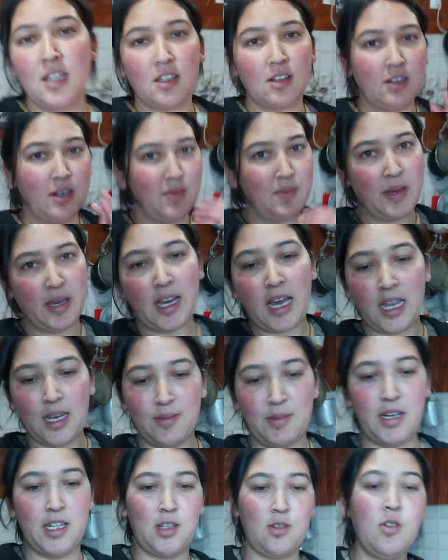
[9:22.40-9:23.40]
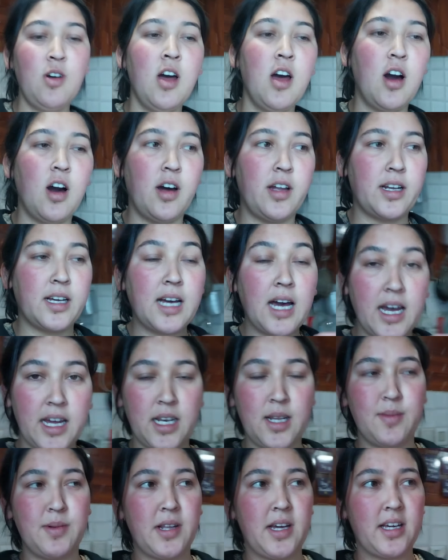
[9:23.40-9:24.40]
तो अब मैं खाना बनाती हूँ और खाना
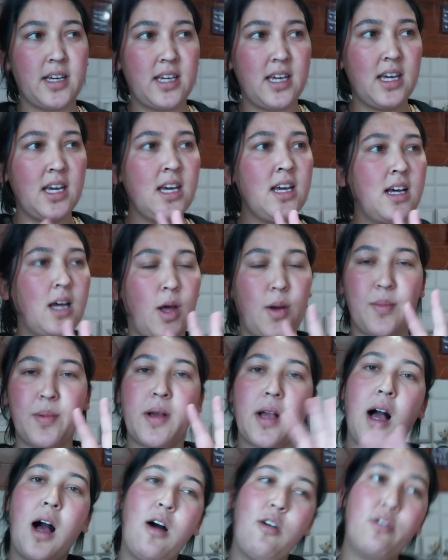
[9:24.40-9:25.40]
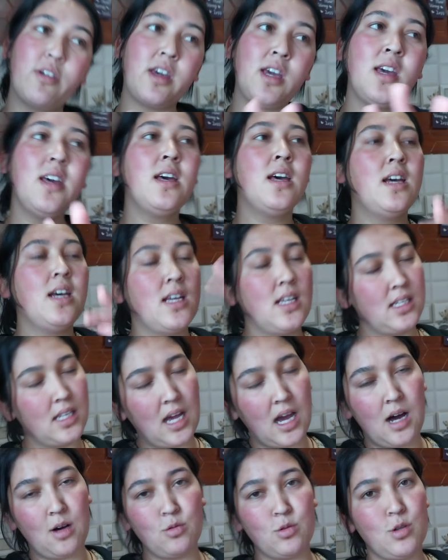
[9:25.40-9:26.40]
बना के अब खाऊँगी
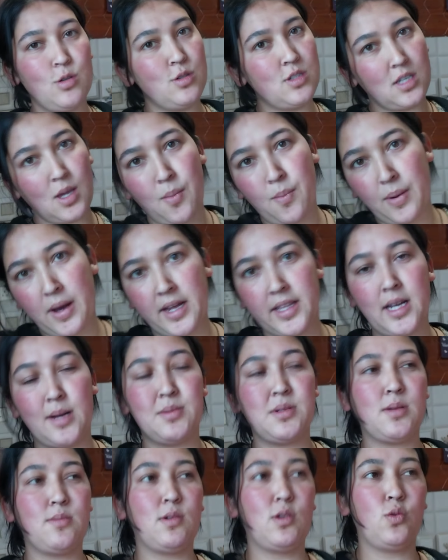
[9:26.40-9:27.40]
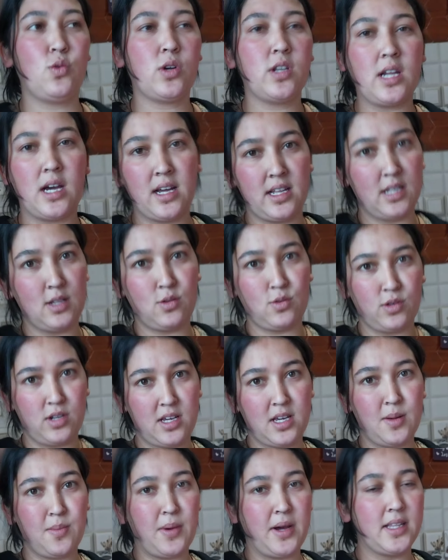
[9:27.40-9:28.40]
नहाऊँगी उसके बाद आपसे मिलूँगी नहाने धोने
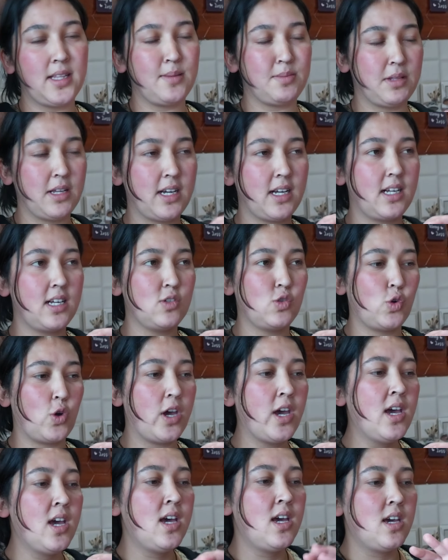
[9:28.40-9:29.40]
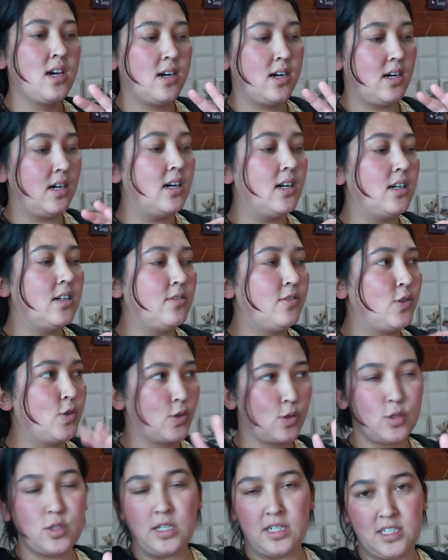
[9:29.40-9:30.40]
के बाद तब तक जो है फ़ोन
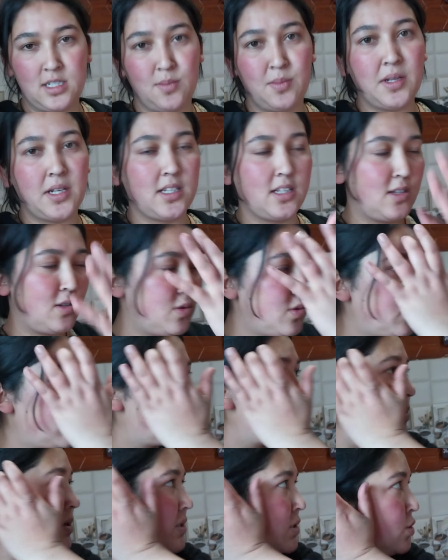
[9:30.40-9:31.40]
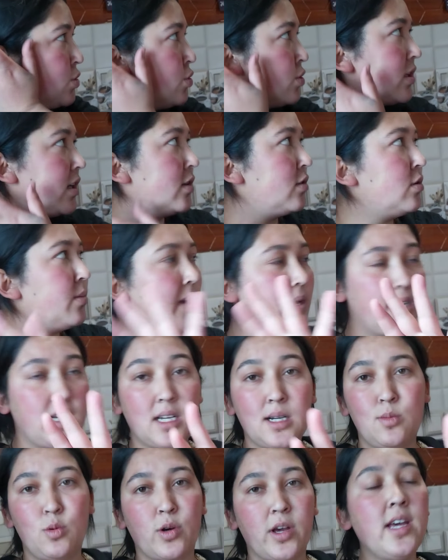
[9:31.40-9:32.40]
को चार्जिंग पे रख देती हूँ क्योंकि सुबह से शूट करूँ तो बैटरी
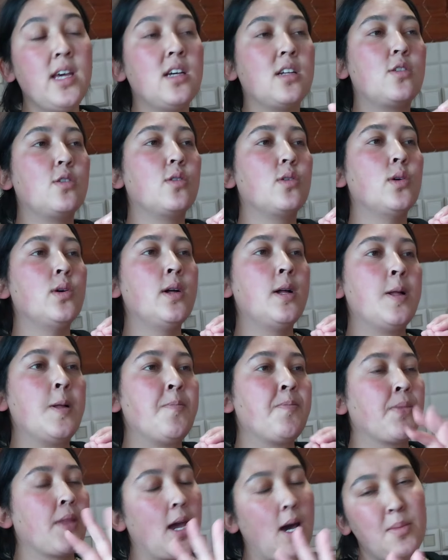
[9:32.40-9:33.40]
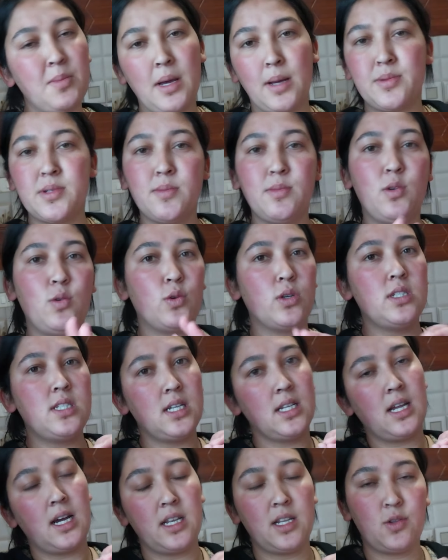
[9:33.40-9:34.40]
कम हो गया तो अब मैं आपसे मिलूँगी इसे
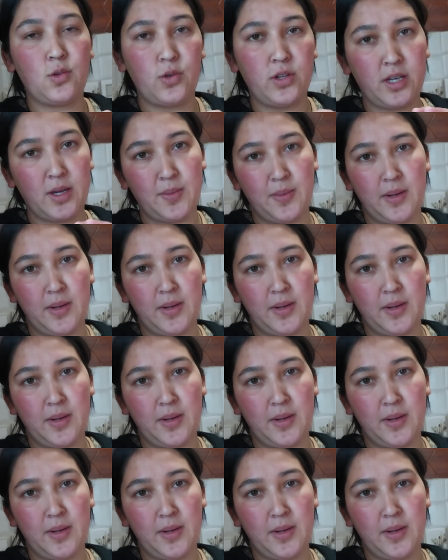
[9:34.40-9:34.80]
नहाने धोने के